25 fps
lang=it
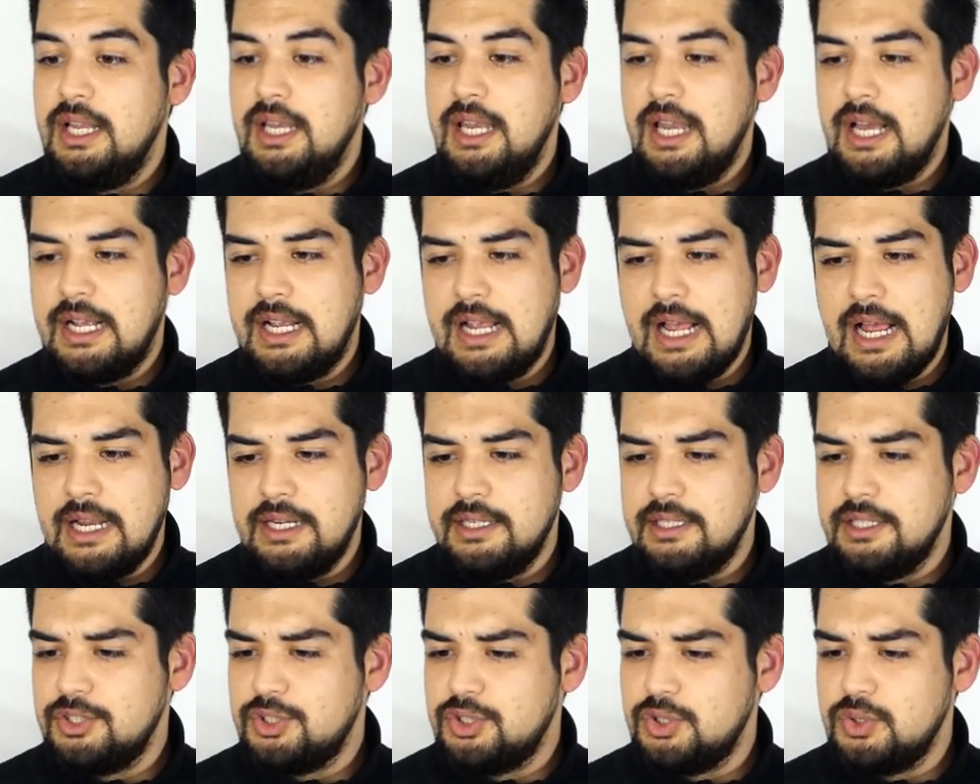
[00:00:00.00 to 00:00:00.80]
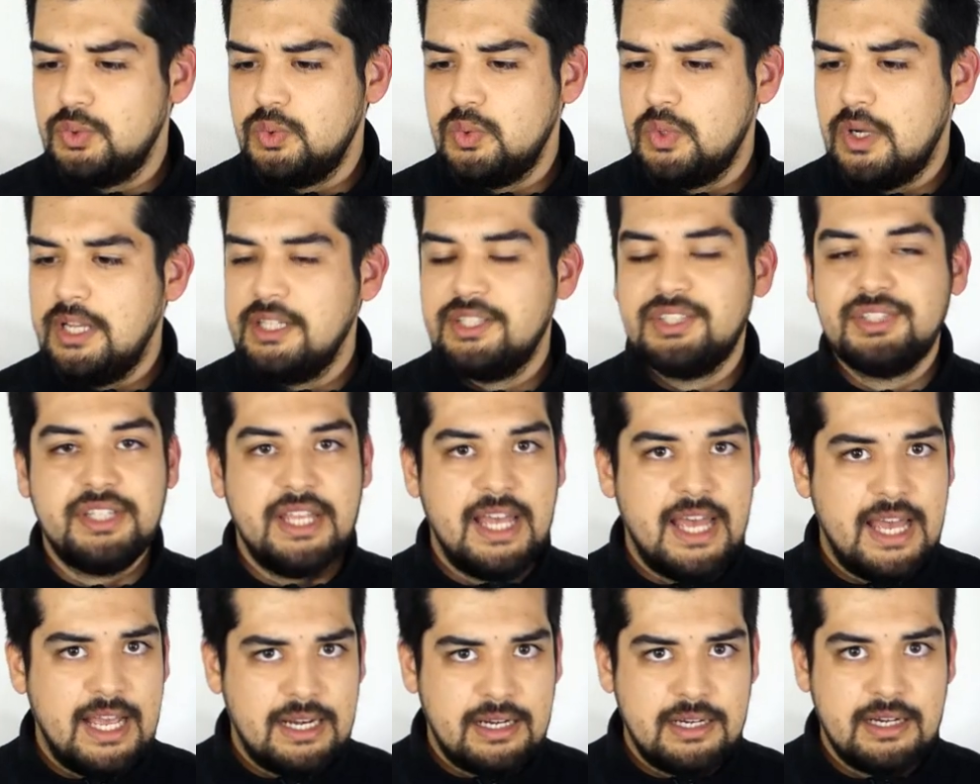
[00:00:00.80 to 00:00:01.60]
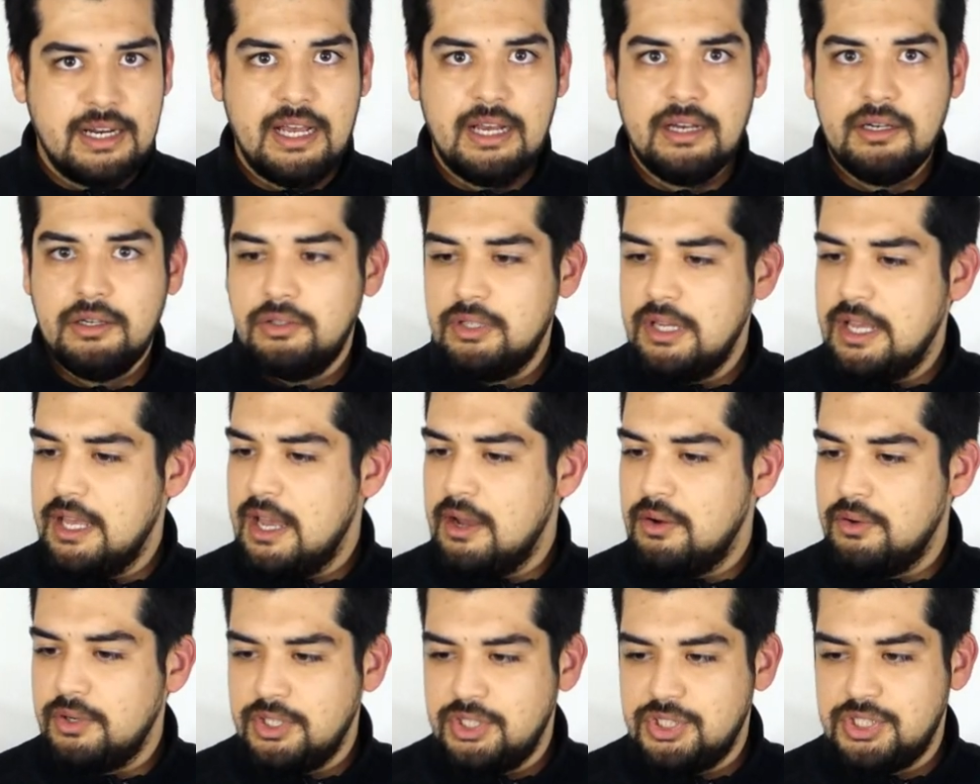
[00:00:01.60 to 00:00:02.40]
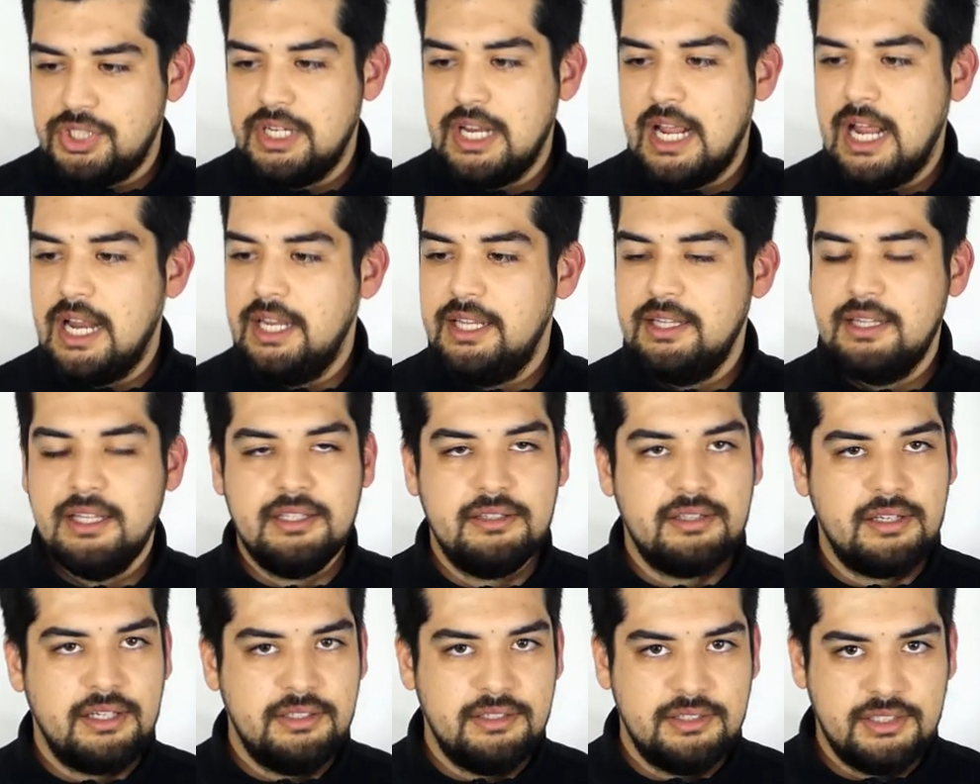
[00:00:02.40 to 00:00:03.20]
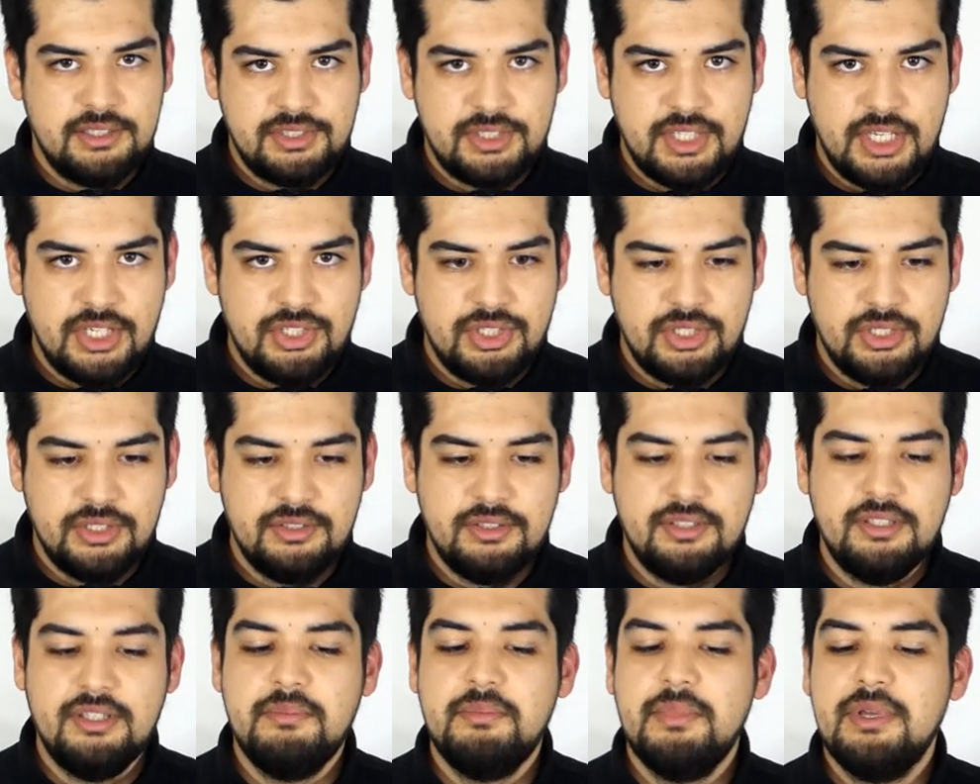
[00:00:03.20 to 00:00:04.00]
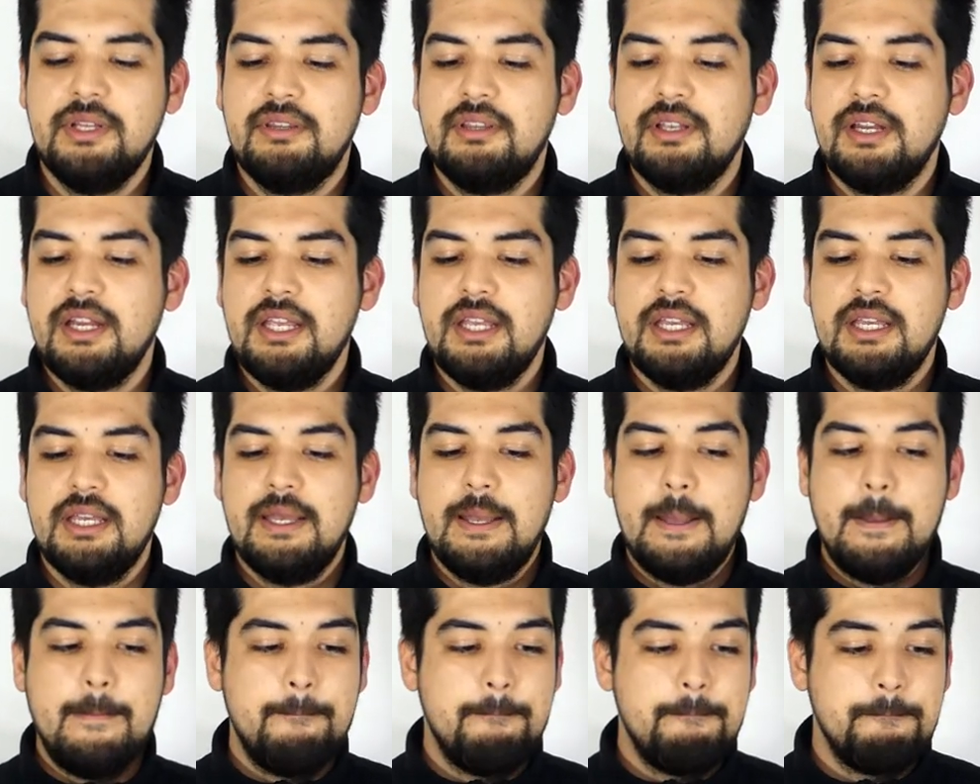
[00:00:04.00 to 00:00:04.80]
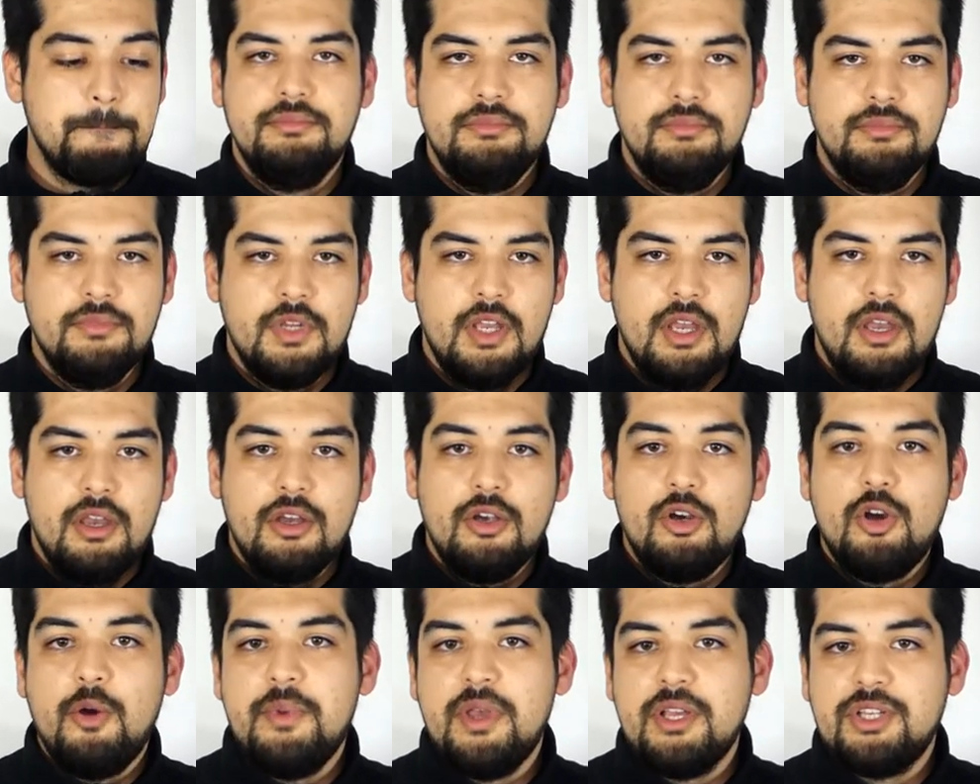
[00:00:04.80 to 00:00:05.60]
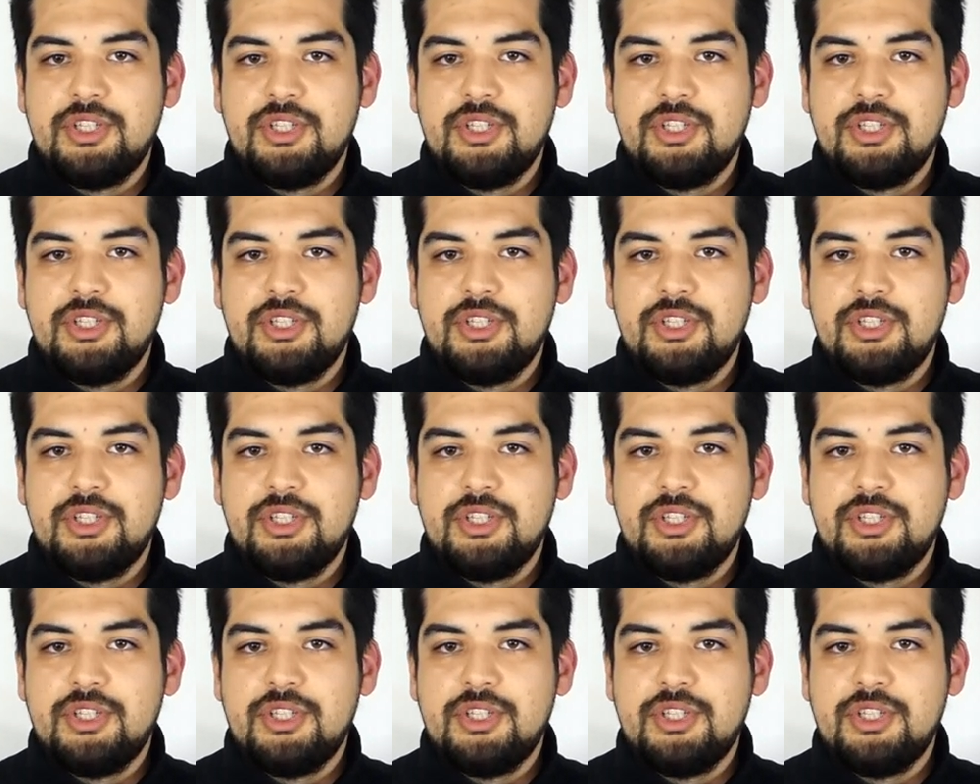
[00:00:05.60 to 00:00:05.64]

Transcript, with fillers: la canna sua esterna è originale da 36 cm come